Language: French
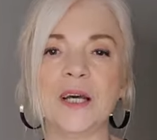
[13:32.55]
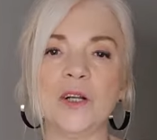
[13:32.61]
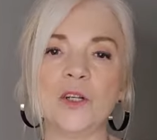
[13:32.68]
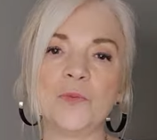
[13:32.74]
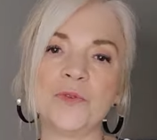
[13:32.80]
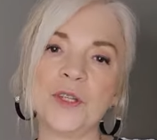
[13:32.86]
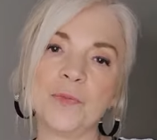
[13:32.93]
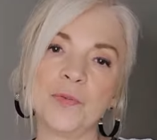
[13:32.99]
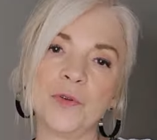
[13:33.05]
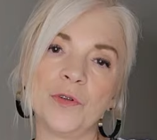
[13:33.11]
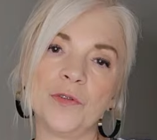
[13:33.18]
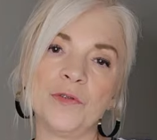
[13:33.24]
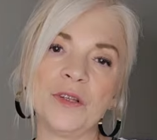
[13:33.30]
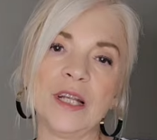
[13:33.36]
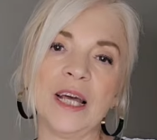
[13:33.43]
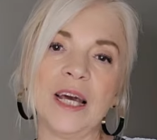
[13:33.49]
Le petit pull
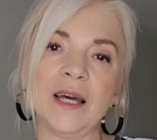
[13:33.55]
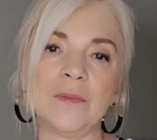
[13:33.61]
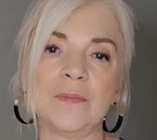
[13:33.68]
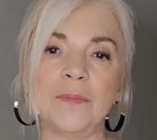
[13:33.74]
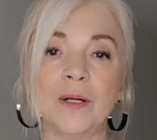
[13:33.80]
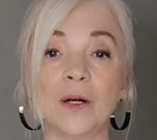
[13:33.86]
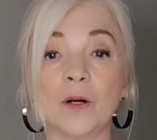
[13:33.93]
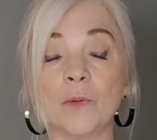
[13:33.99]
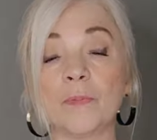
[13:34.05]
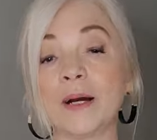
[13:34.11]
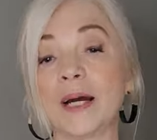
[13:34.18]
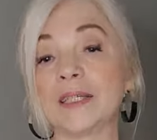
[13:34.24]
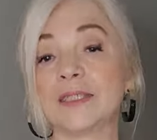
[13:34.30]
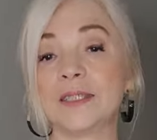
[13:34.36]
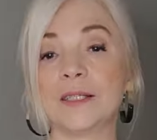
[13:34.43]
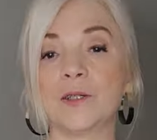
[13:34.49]
filet blanc,
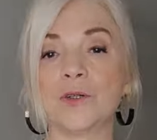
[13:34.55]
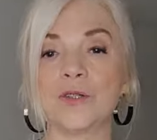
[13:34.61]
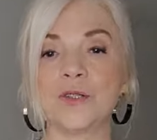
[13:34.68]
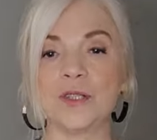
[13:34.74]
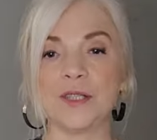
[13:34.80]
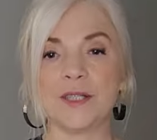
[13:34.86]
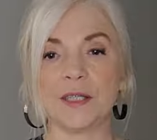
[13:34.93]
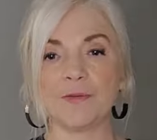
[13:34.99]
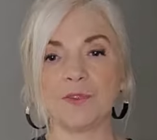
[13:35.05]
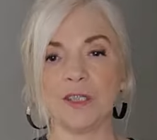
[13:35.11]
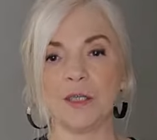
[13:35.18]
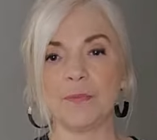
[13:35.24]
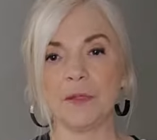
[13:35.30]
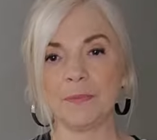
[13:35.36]
pratique aussi si vous n'aimez